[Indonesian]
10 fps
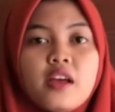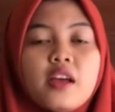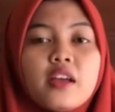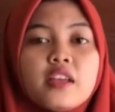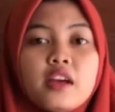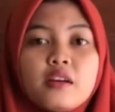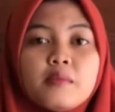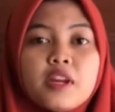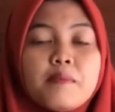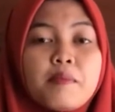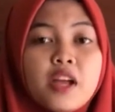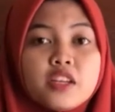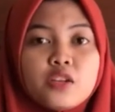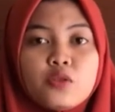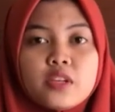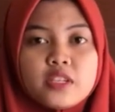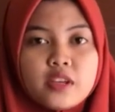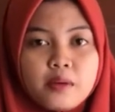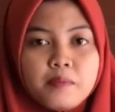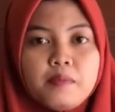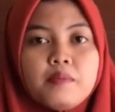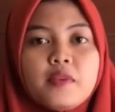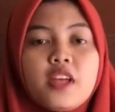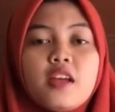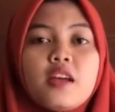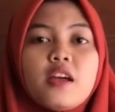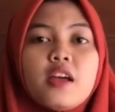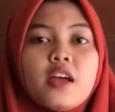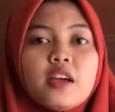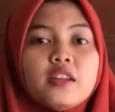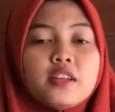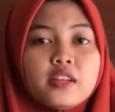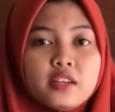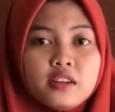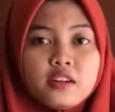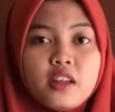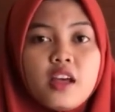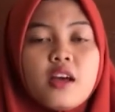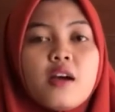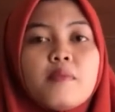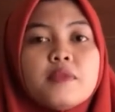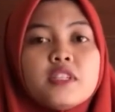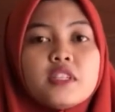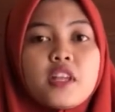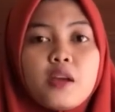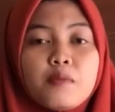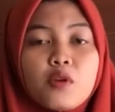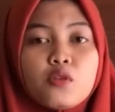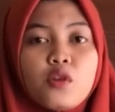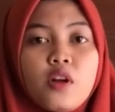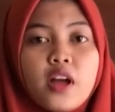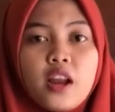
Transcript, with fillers: yang melimpah di Indonesia. Hadirin, mencintai produk lokal